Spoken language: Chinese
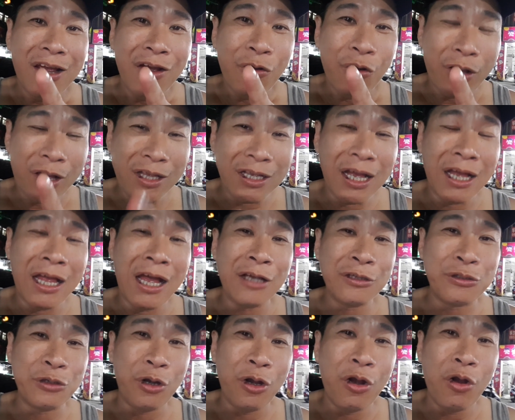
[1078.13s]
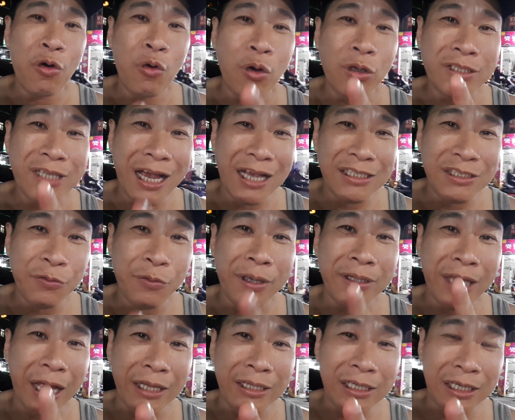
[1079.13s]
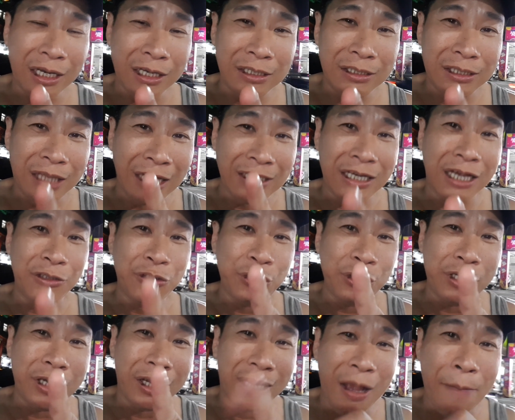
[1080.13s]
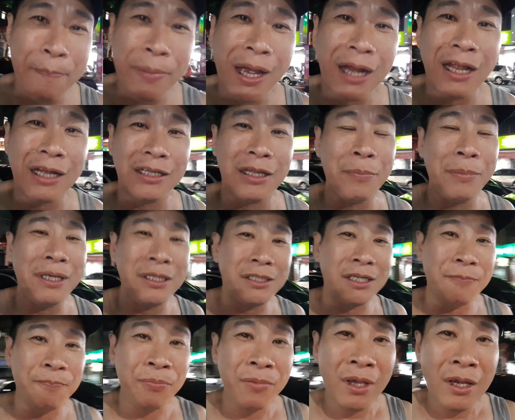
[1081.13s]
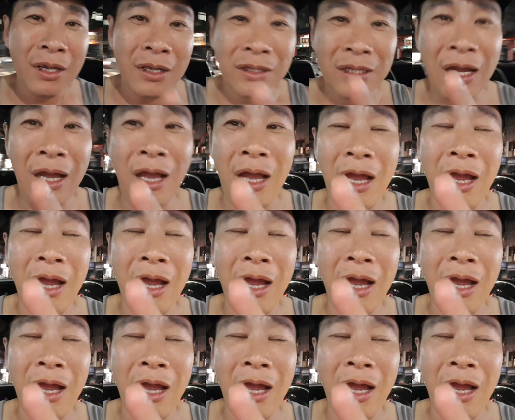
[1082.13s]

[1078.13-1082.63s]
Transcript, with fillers: 我跟大家说，我下一次会带跟大家去一个更漂亮的秘境。那